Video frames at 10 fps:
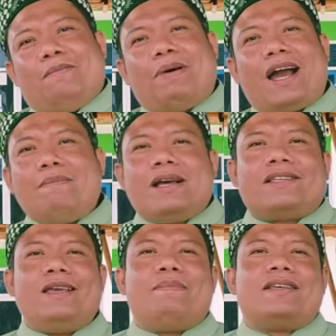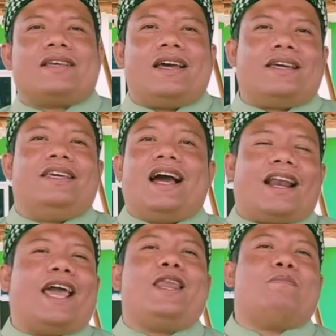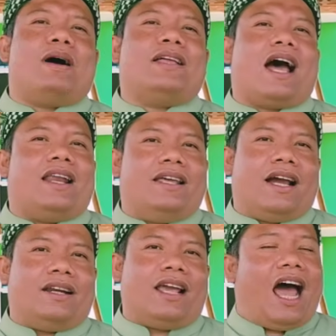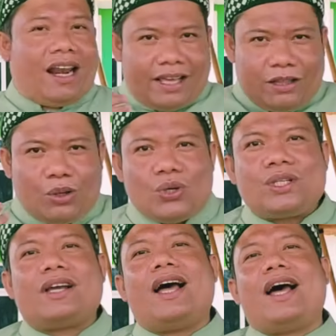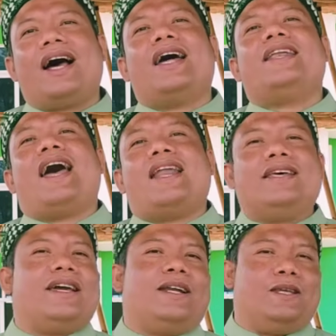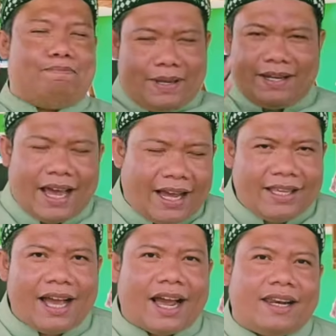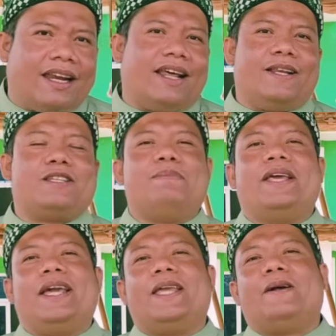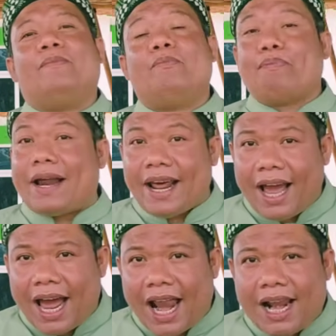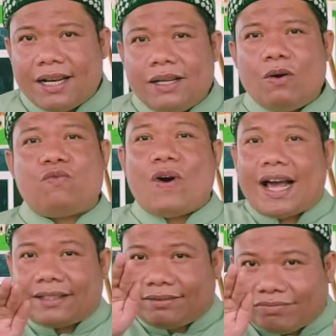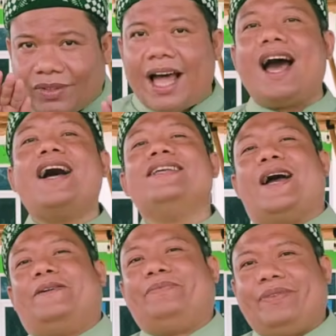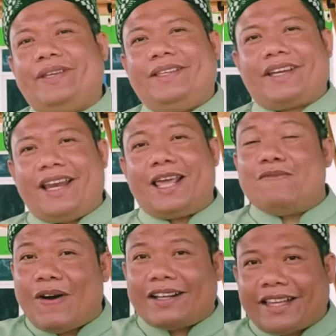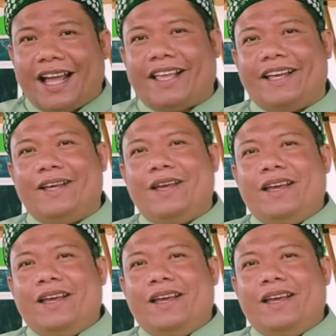Bahkan masaih-masaih yang lainnya banyak ada yang di al kan ada yang di bin Yahya kan dan lain sebagainya. Padahal faktanya, sekali lagi faktanya.